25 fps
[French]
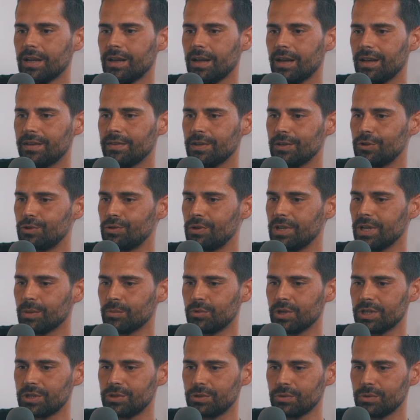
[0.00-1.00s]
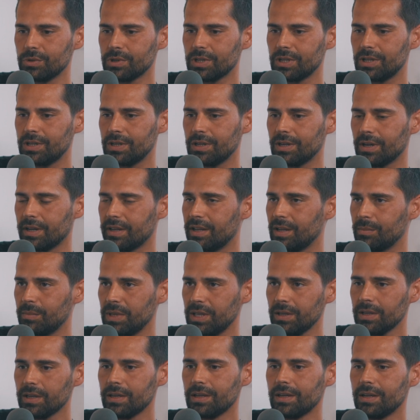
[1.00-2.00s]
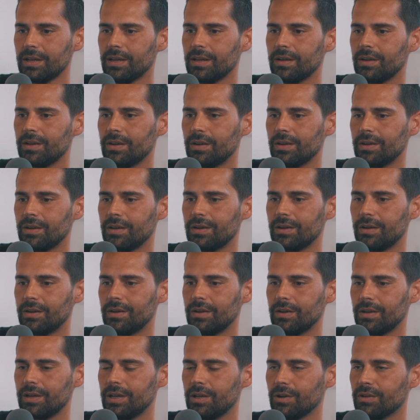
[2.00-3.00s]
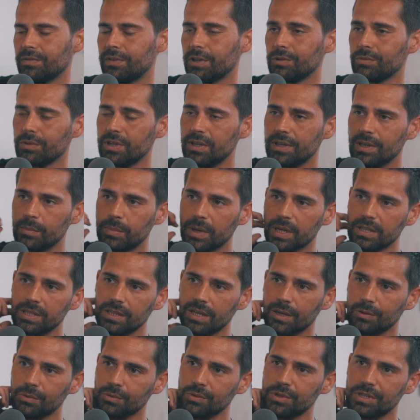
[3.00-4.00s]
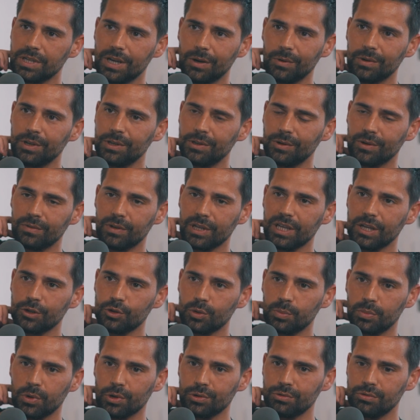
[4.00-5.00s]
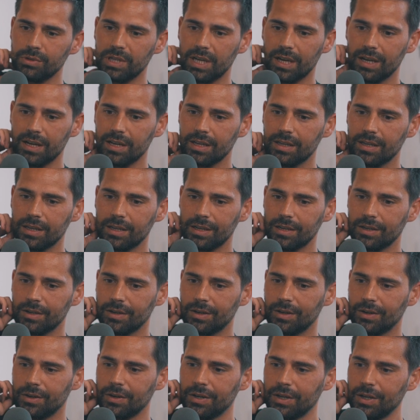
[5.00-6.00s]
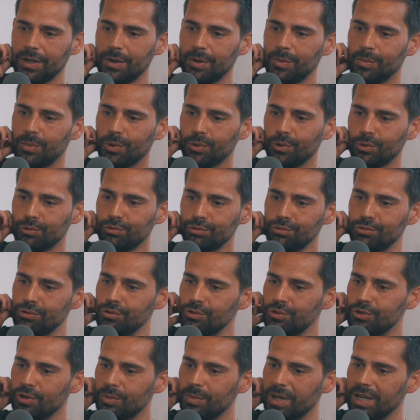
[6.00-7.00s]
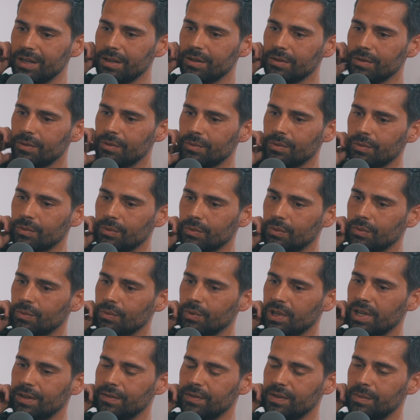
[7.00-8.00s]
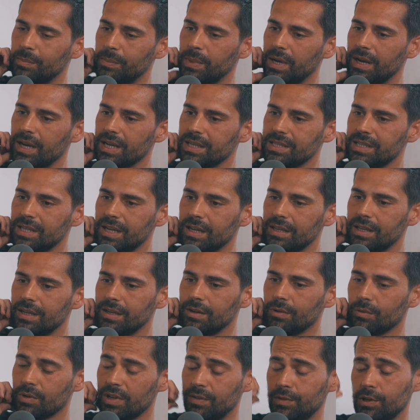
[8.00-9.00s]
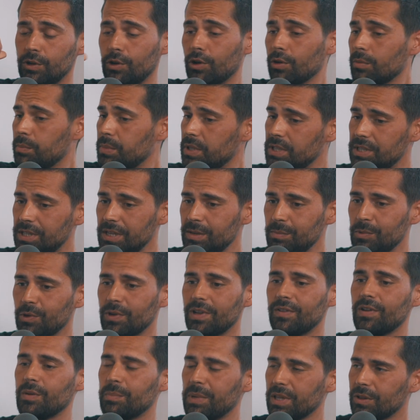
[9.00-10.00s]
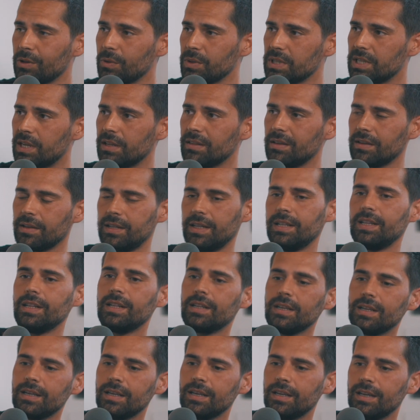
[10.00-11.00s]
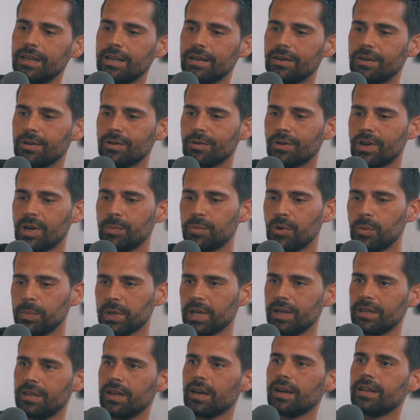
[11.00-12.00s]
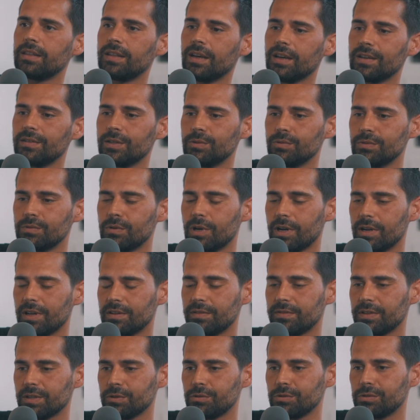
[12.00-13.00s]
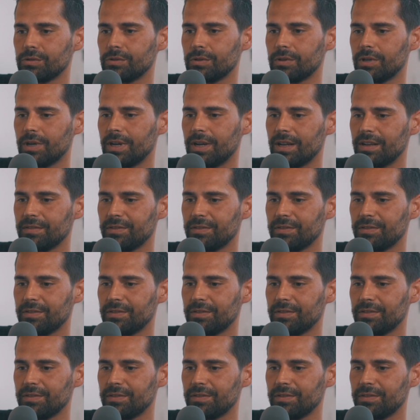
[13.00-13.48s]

avec Julien Boisseau, qui est un ami. Euh, et en fait, on était parti d'un constat, on était en voyage au Portugal et euh, pendant toute une semaine, on n'avait pas accès à des. On avait une grande piscine, mais on n'avait pas de transat. Et euh, quand la propriétaire est arrivée nous voir à la fin de, à la